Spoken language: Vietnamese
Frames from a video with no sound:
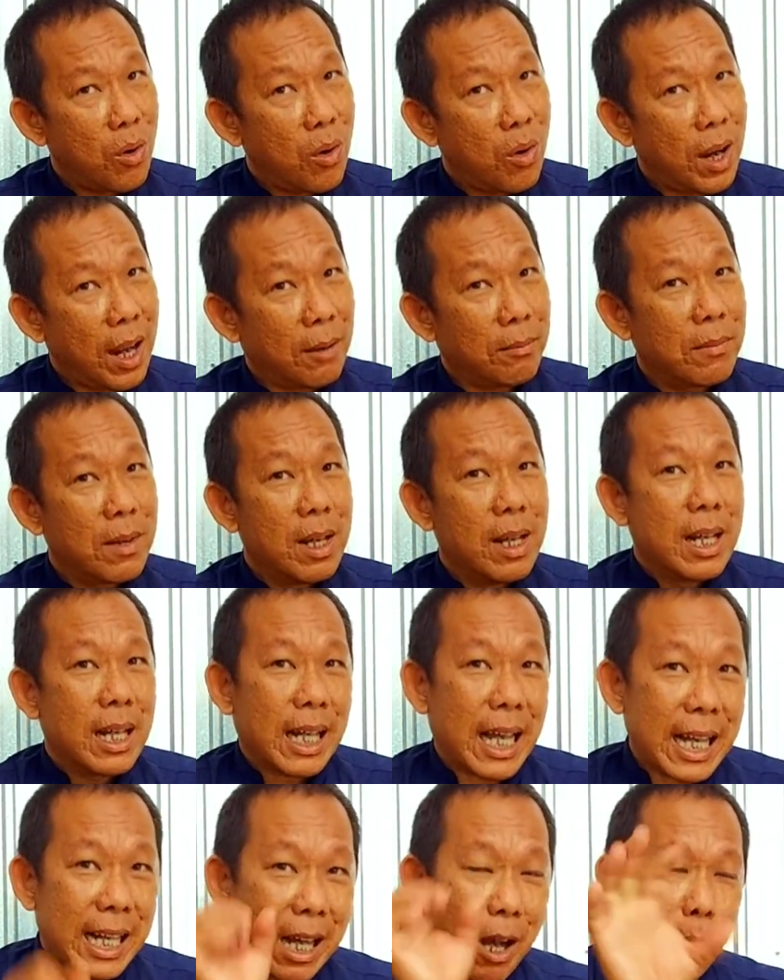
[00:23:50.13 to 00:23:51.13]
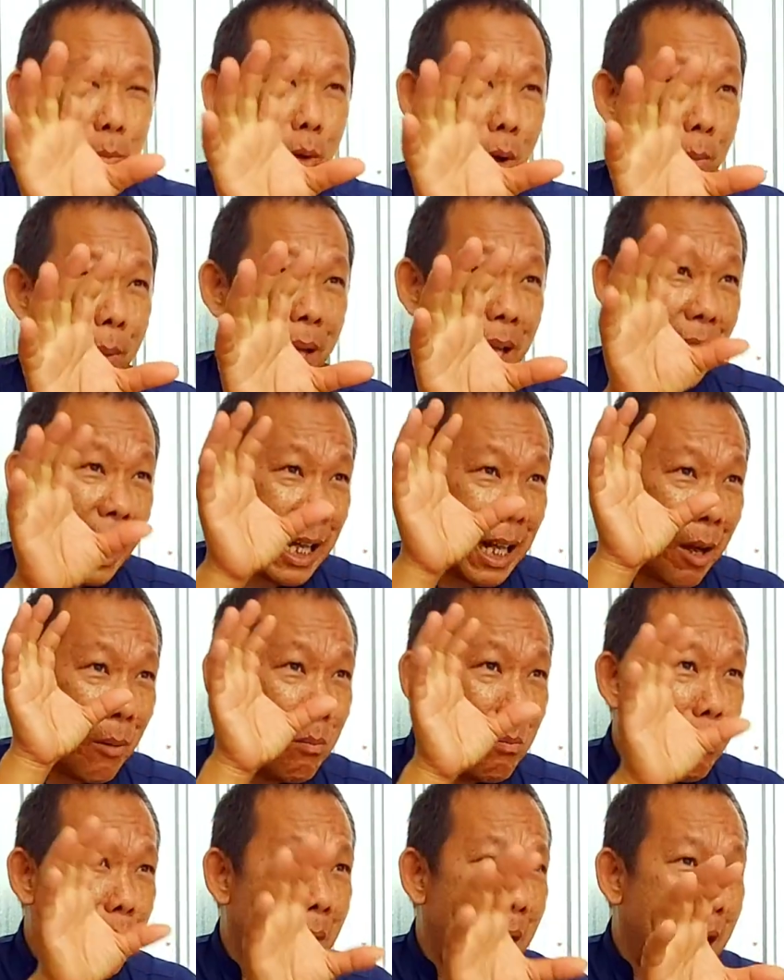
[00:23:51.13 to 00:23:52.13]
Thấy không cái không của mình là
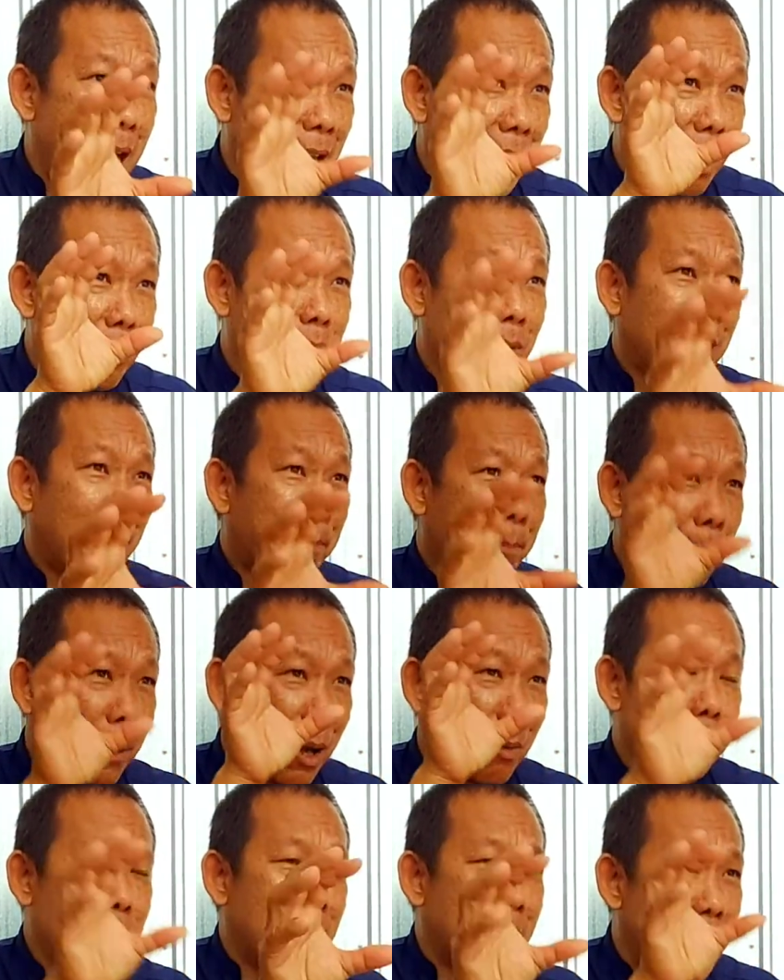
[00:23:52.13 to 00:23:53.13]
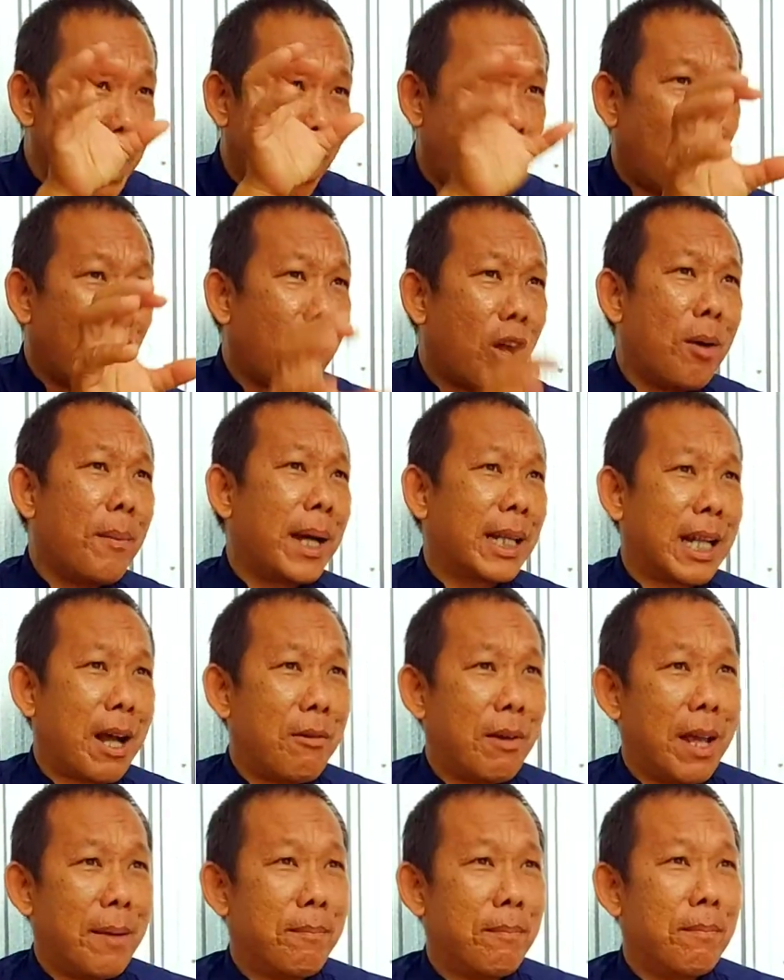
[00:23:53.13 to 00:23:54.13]
không mê không chấp không gì có nó mà tạo
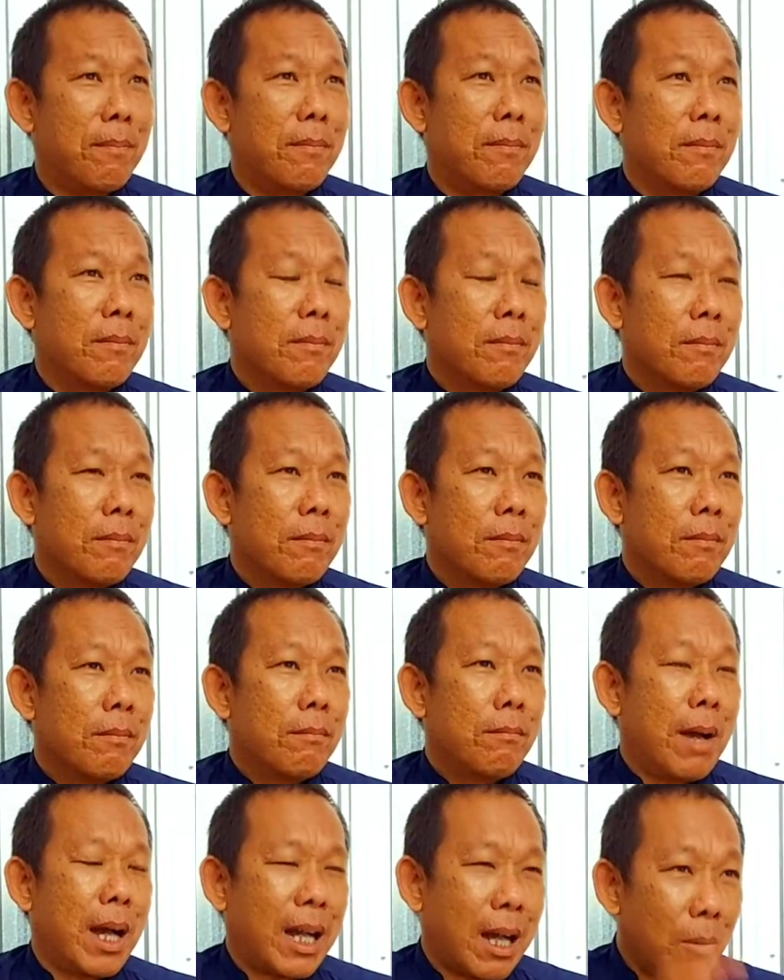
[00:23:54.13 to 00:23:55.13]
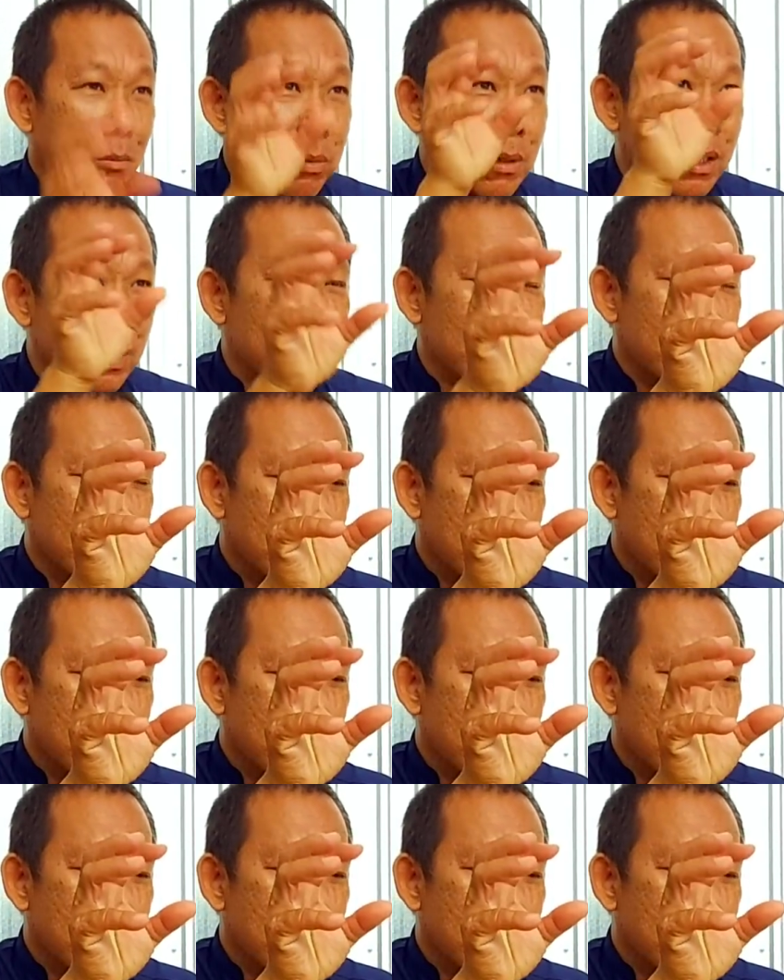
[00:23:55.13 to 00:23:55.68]
nghiệp mà không